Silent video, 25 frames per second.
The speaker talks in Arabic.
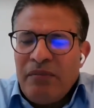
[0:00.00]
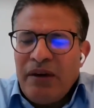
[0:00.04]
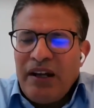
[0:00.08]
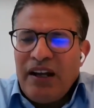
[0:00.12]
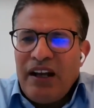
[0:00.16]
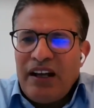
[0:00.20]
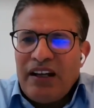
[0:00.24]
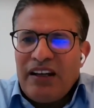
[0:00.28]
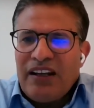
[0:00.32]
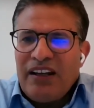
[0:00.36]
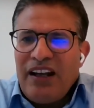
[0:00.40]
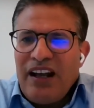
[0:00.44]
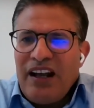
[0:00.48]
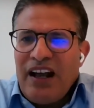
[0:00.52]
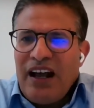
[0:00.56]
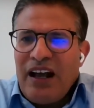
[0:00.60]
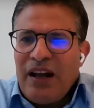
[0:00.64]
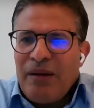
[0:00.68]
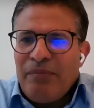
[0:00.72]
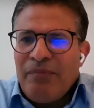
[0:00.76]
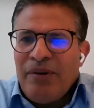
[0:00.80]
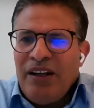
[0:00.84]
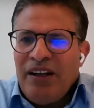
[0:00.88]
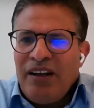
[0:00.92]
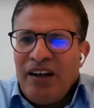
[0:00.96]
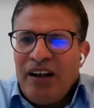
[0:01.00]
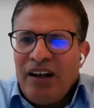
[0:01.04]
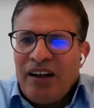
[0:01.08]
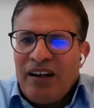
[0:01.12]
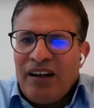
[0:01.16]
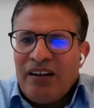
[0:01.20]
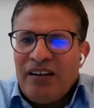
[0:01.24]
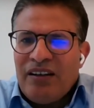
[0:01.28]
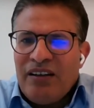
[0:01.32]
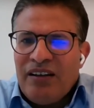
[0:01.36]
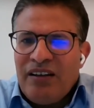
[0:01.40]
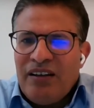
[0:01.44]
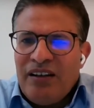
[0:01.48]
معناها خلال حرب
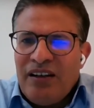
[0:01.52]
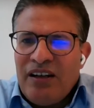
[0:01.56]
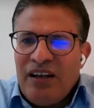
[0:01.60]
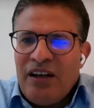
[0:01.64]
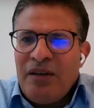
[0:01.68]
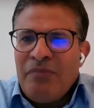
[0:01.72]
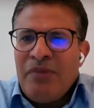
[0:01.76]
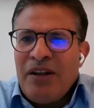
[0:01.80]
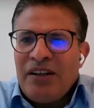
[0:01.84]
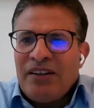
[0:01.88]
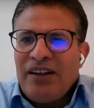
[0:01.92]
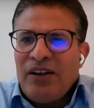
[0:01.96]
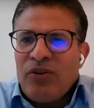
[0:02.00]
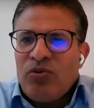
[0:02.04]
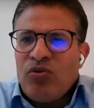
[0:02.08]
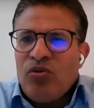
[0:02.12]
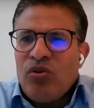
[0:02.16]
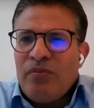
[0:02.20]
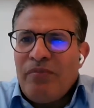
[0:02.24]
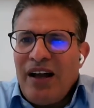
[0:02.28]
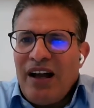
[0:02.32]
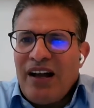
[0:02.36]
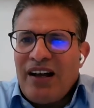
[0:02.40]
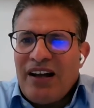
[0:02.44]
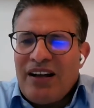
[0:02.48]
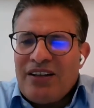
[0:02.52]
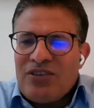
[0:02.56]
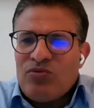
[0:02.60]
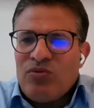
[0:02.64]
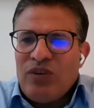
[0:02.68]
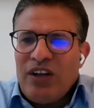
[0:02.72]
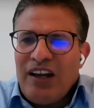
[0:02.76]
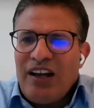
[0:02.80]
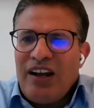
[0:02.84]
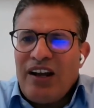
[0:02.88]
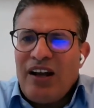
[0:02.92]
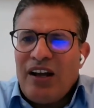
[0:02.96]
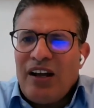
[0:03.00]
العراق اما ان تكون مع
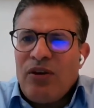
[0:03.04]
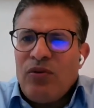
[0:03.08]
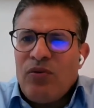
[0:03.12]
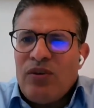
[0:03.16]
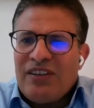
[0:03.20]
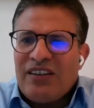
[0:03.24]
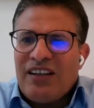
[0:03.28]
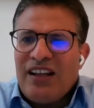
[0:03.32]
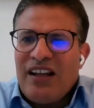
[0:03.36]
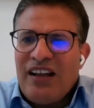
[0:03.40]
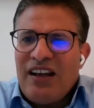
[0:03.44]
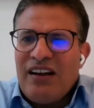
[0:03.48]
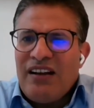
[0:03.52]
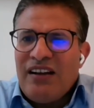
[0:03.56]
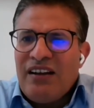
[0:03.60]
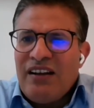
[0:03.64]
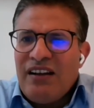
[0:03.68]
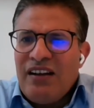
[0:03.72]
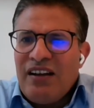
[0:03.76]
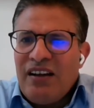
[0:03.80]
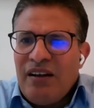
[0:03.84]
غزو العراق او انت